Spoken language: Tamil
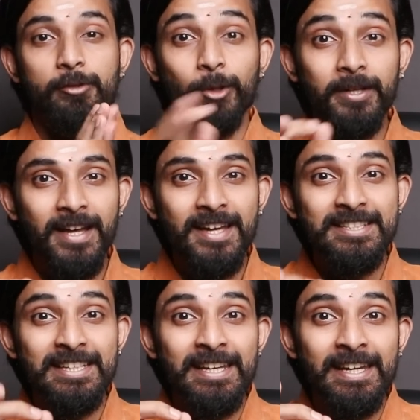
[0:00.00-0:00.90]
தொட்டா
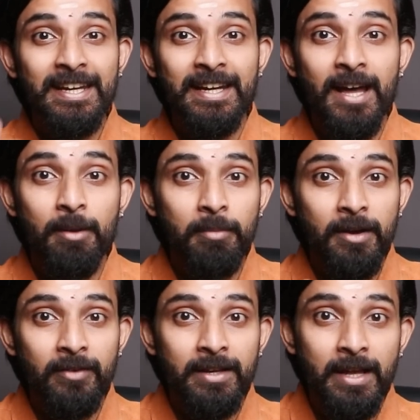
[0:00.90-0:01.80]
சினுங்கிடாம்
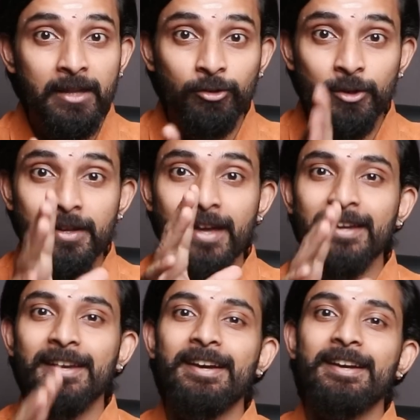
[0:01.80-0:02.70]
அவனே சொன்னா
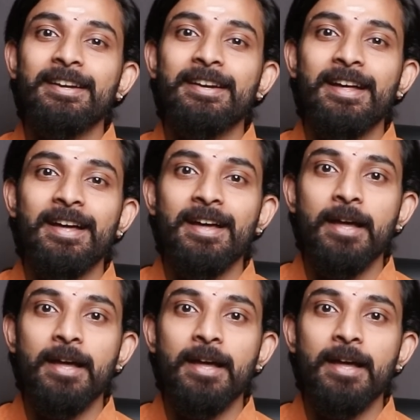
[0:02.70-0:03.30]
கேளுடா